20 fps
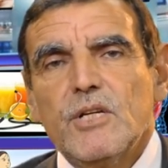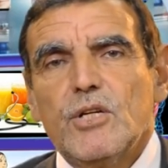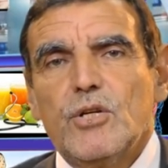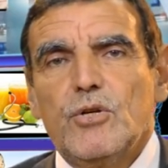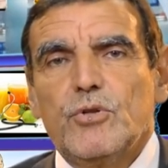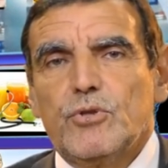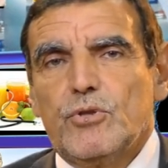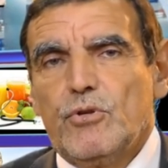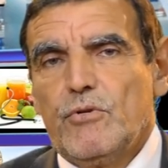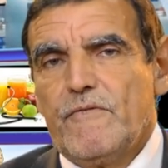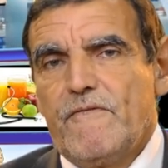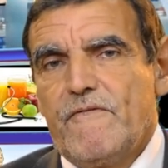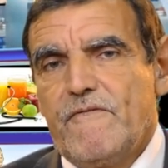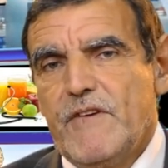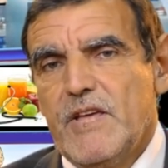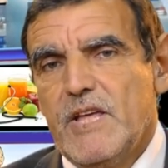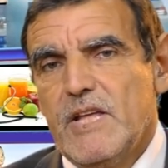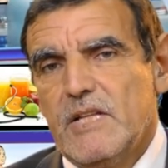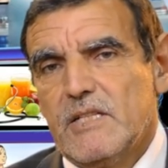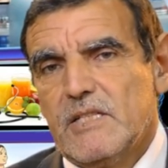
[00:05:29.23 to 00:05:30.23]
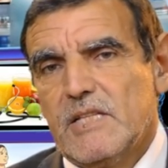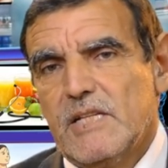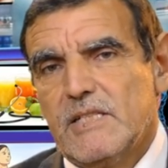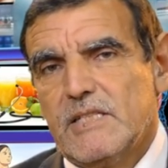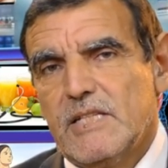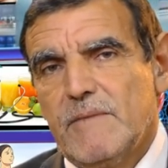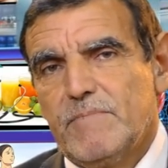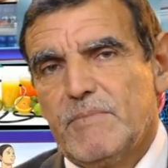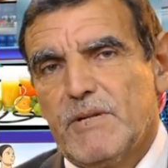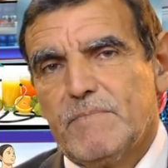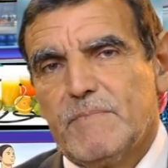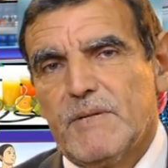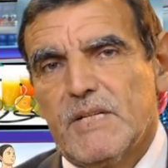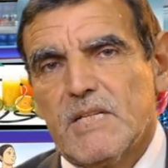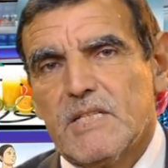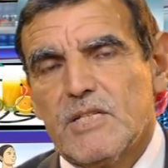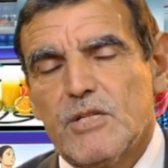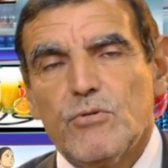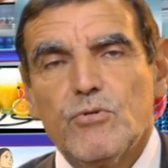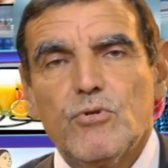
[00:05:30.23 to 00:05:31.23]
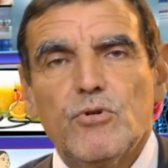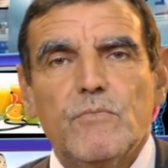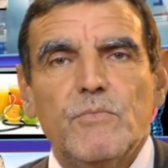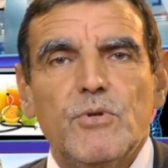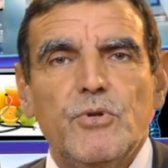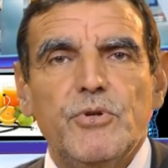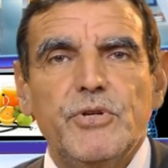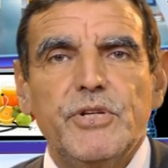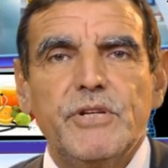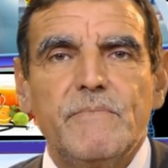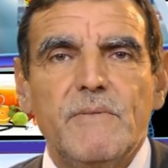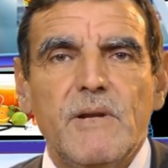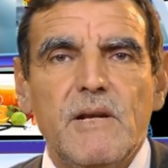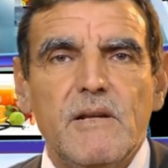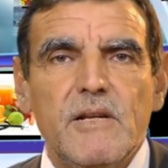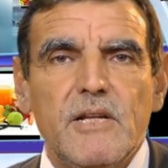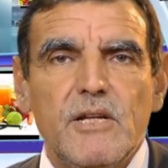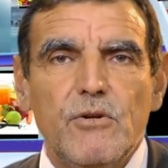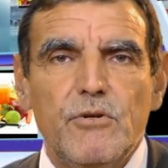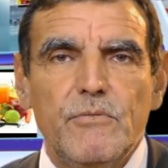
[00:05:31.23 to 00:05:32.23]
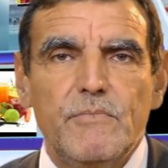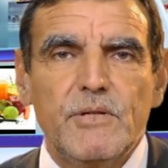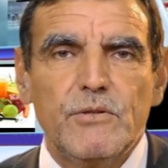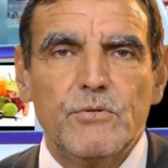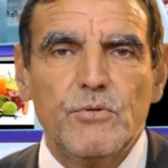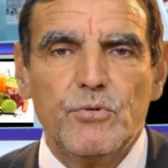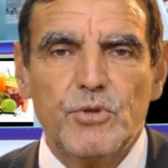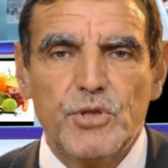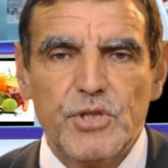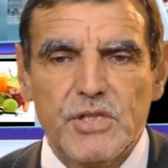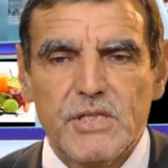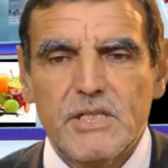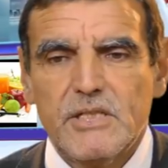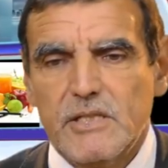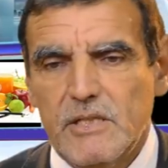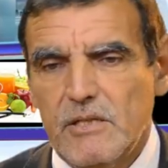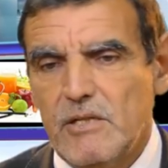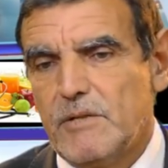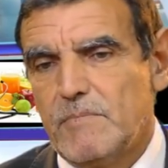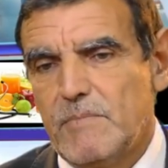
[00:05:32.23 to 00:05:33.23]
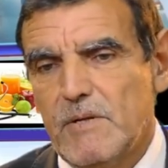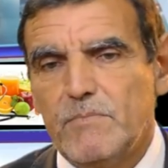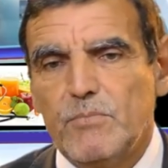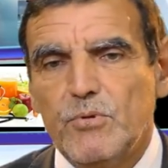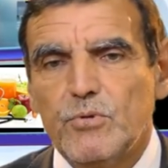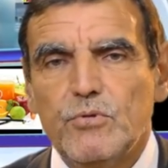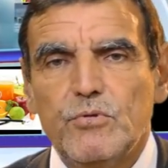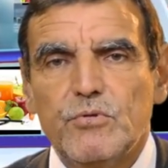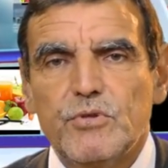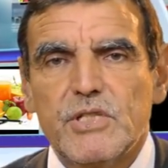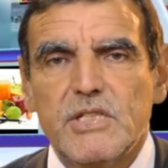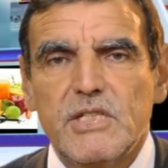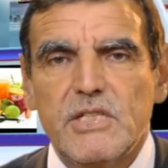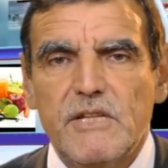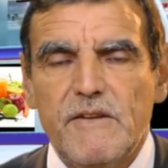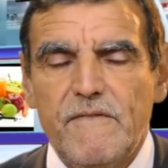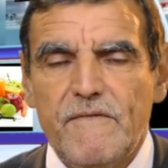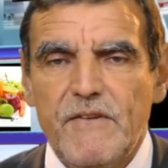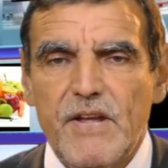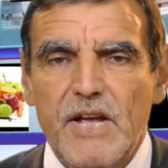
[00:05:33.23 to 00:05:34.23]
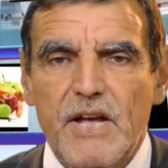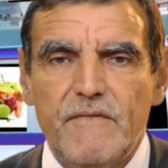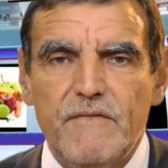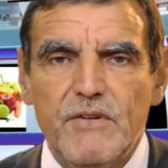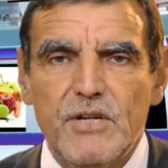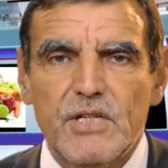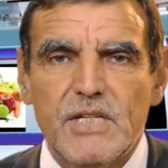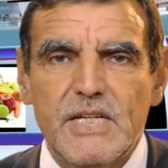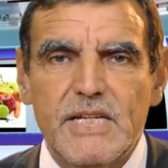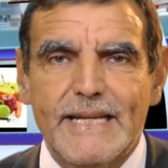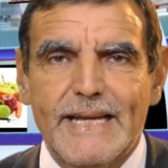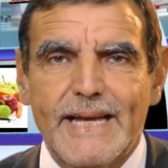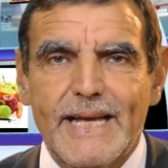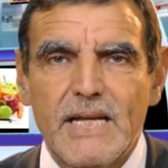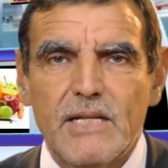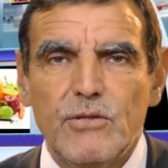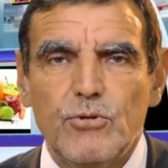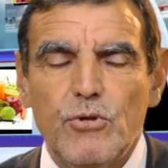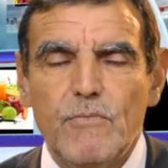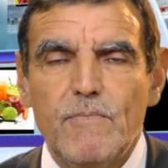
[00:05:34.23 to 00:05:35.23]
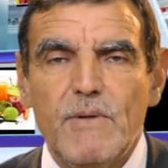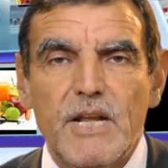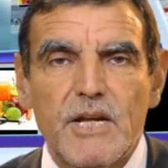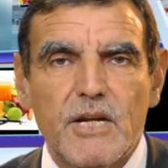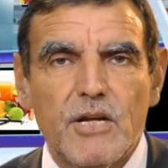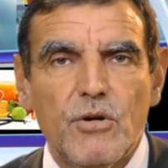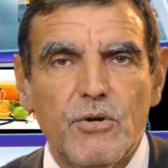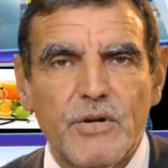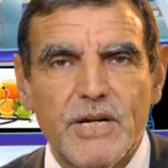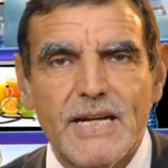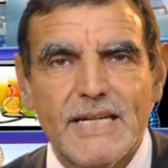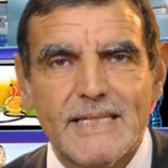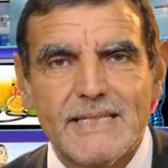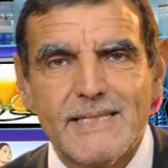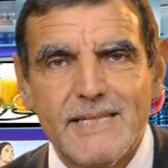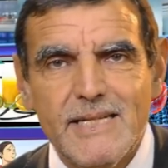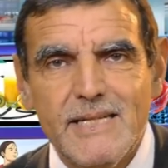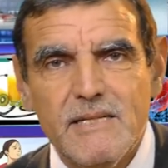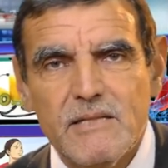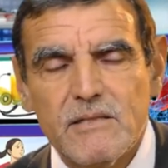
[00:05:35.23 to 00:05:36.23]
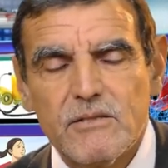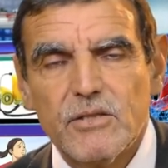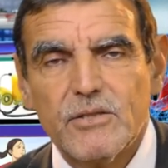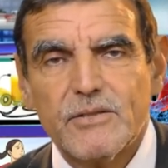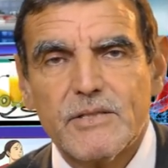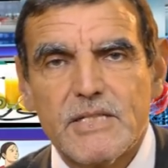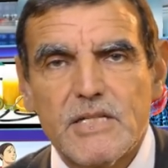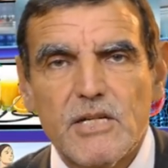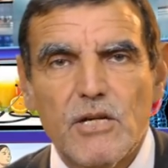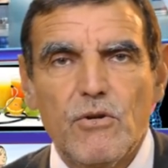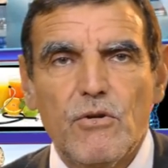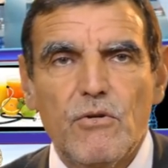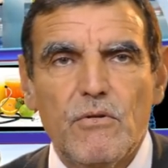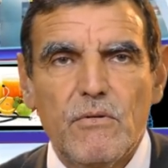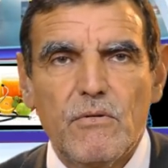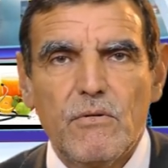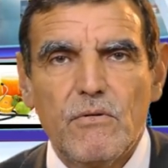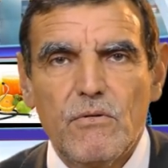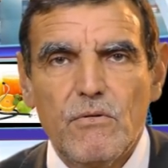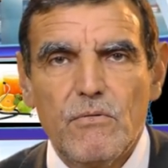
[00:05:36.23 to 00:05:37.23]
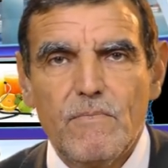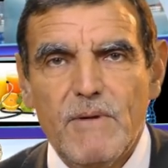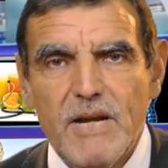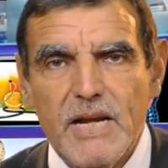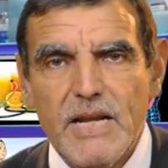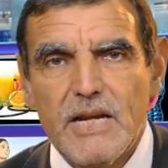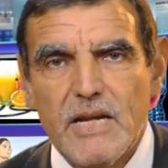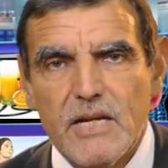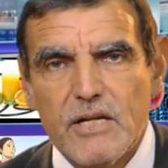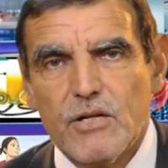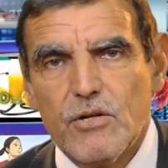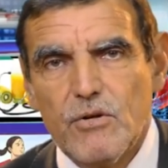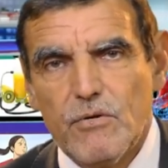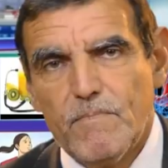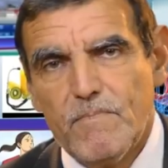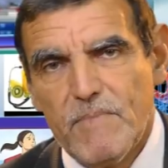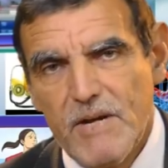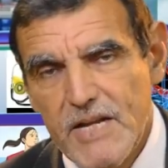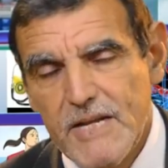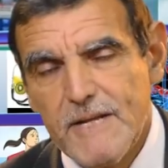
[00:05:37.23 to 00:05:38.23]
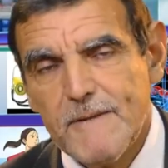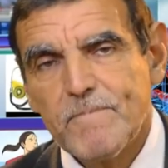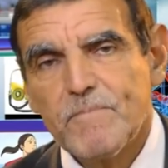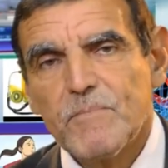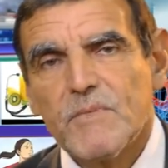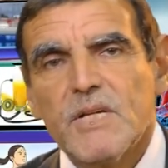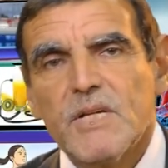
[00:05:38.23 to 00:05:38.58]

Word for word: Quand on fait certaines préparations comme le herbel et le berkoukch, c'était herbel berkoukch, c'était fait avec des graines de blé concassées, donc c'est le, blé complet.